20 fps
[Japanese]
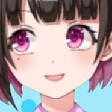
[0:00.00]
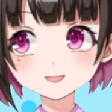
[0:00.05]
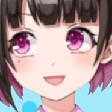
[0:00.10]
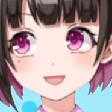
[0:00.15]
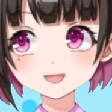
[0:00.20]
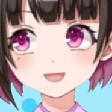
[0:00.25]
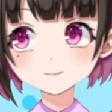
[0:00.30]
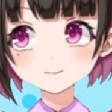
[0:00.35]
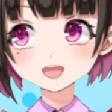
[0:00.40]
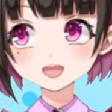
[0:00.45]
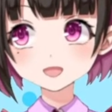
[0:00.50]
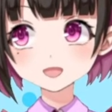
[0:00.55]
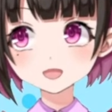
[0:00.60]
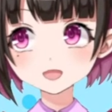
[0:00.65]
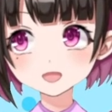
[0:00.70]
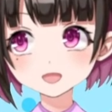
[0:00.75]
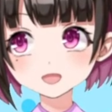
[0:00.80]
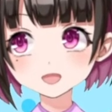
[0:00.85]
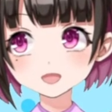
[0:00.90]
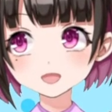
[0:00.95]
ユン
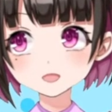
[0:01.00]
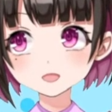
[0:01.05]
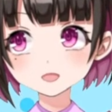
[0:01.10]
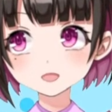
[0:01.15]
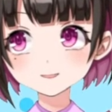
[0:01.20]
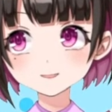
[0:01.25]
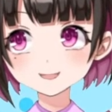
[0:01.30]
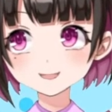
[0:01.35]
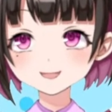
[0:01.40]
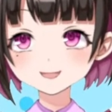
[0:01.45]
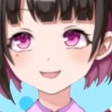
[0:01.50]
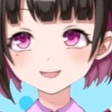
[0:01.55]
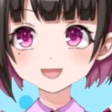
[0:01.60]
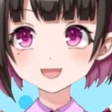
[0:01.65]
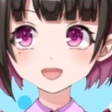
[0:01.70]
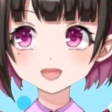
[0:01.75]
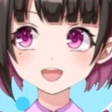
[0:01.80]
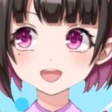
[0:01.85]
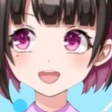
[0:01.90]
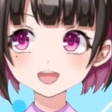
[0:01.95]
カーの
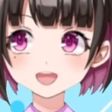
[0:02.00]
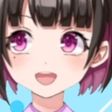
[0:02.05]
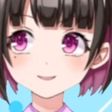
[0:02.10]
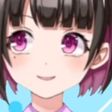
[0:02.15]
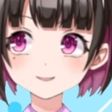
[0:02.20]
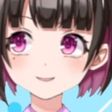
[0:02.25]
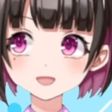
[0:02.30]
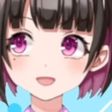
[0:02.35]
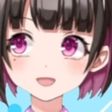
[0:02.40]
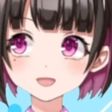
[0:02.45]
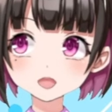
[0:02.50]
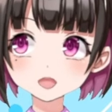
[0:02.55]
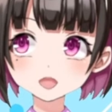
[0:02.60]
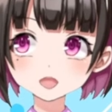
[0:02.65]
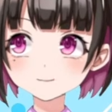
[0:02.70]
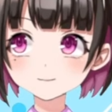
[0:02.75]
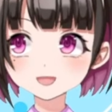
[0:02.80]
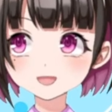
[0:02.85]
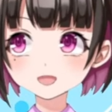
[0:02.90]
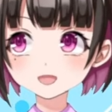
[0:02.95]
シュート枠いって
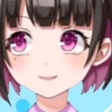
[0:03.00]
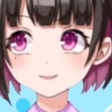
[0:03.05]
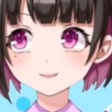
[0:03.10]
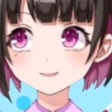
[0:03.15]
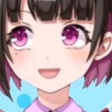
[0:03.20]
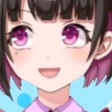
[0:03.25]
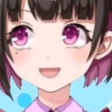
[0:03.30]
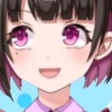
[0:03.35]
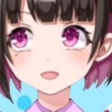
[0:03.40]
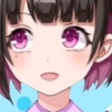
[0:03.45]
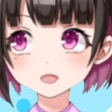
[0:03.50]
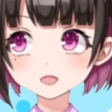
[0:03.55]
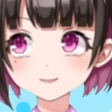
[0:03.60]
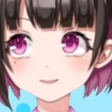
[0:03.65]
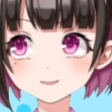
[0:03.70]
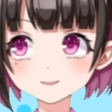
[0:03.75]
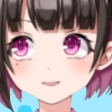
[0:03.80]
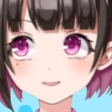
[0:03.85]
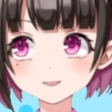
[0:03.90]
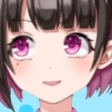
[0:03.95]
たんじゃないですか、こ
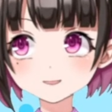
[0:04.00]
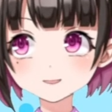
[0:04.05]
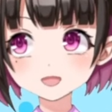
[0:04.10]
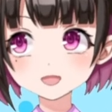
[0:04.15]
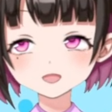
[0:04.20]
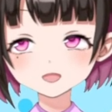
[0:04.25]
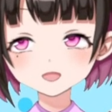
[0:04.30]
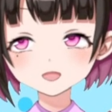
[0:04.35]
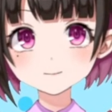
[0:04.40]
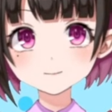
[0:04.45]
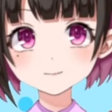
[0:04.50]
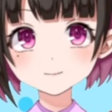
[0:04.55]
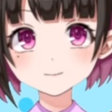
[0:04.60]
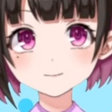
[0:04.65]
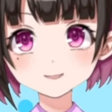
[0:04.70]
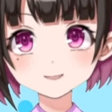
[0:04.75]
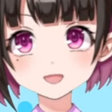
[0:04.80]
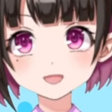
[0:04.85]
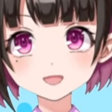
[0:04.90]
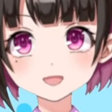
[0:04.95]
れは。
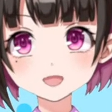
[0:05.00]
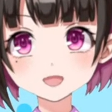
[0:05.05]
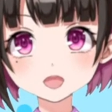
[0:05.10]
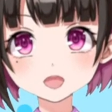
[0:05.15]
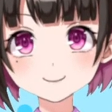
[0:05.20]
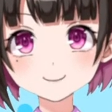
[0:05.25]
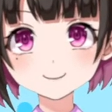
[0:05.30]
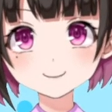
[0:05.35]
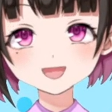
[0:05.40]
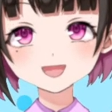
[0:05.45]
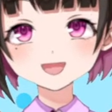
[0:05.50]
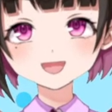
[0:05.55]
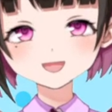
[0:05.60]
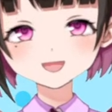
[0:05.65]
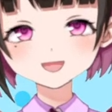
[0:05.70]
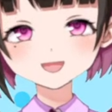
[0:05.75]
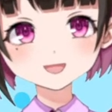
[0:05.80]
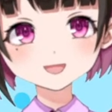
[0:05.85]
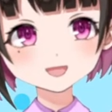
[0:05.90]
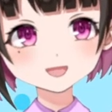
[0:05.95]
あ
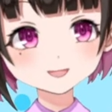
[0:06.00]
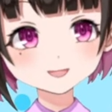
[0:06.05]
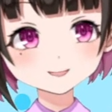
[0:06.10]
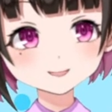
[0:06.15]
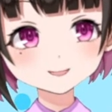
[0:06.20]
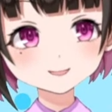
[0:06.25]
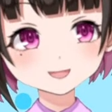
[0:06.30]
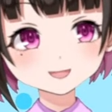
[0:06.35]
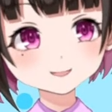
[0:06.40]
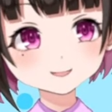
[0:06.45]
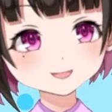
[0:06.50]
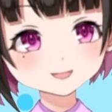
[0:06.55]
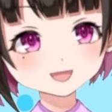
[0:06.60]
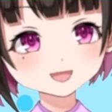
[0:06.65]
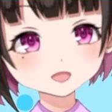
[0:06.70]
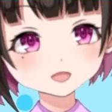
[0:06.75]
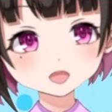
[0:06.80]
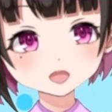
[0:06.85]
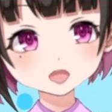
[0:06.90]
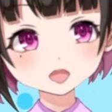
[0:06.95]
の高い位置の
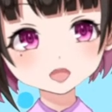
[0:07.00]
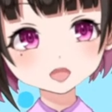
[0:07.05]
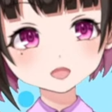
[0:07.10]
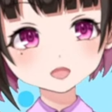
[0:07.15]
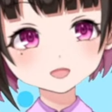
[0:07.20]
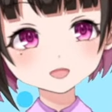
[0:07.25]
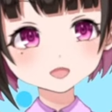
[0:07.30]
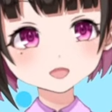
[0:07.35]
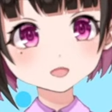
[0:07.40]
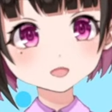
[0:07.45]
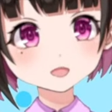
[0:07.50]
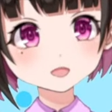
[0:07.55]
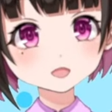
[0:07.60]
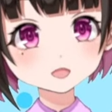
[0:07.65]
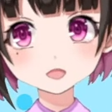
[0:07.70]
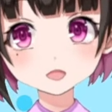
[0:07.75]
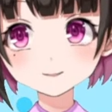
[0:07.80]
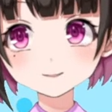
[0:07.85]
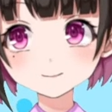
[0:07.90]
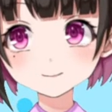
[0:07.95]
トラップから
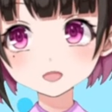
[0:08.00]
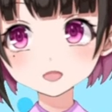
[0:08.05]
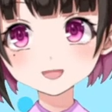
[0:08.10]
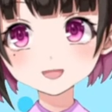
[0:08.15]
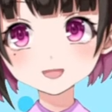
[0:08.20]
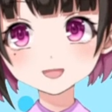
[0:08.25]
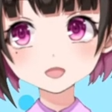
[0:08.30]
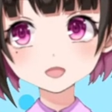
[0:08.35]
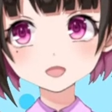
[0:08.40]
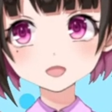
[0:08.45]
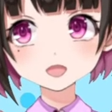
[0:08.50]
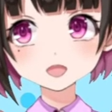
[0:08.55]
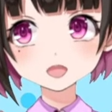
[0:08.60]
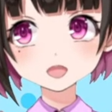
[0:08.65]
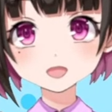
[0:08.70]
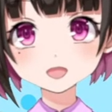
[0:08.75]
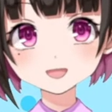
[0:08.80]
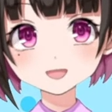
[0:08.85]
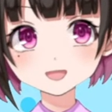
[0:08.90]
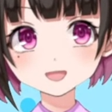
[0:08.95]
の
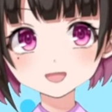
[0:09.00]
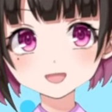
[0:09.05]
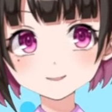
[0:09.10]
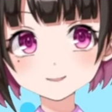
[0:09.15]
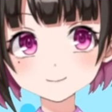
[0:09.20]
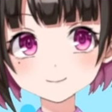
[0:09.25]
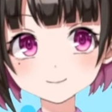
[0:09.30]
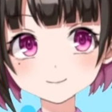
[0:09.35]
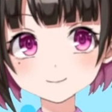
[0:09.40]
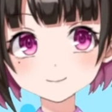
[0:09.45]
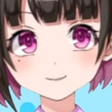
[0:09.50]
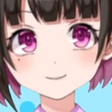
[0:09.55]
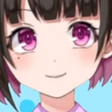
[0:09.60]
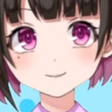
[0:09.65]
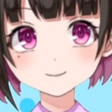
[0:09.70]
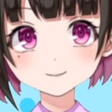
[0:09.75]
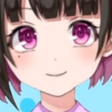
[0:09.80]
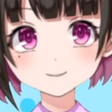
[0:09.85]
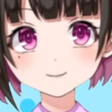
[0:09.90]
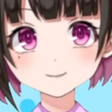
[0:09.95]
速いシュート
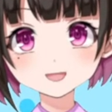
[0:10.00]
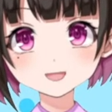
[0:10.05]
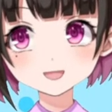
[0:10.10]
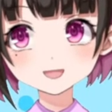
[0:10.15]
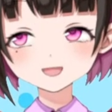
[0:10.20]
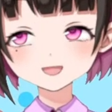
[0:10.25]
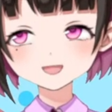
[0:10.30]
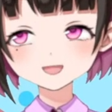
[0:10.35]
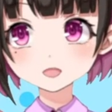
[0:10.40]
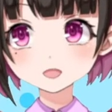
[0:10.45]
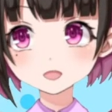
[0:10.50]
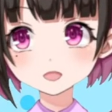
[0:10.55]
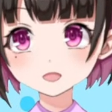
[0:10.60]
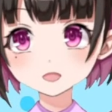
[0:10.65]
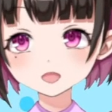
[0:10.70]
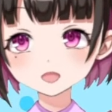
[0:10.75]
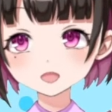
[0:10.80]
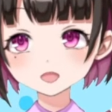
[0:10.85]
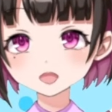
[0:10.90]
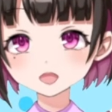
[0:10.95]
選択。
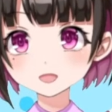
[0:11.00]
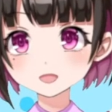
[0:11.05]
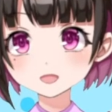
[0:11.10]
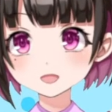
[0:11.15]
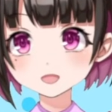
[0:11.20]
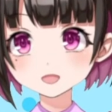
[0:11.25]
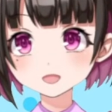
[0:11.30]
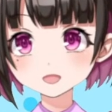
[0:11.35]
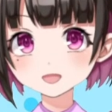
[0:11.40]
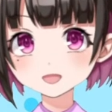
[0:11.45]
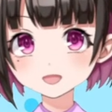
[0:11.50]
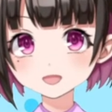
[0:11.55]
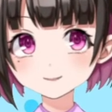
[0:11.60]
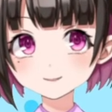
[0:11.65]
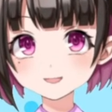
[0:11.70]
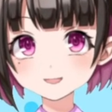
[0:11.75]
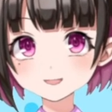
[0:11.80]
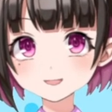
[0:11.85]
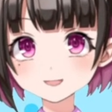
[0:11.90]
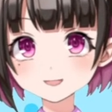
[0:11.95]
素晴らしい、
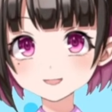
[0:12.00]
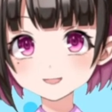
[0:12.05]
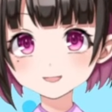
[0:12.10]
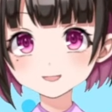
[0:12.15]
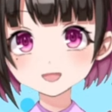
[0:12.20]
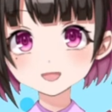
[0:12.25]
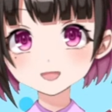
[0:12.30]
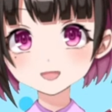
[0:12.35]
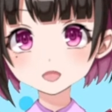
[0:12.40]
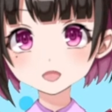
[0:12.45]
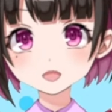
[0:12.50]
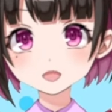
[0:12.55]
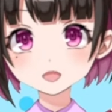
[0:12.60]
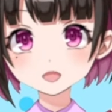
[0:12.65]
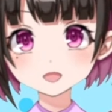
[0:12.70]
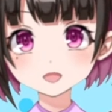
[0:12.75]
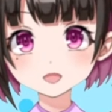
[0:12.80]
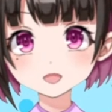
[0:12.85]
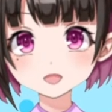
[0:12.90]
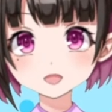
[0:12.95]

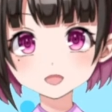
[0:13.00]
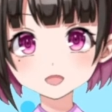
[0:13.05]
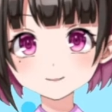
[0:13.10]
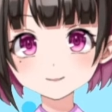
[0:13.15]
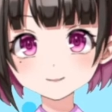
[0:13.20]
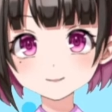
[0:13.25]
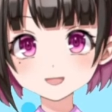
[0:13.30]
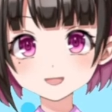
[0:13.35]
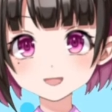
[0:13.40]
素晴らしい。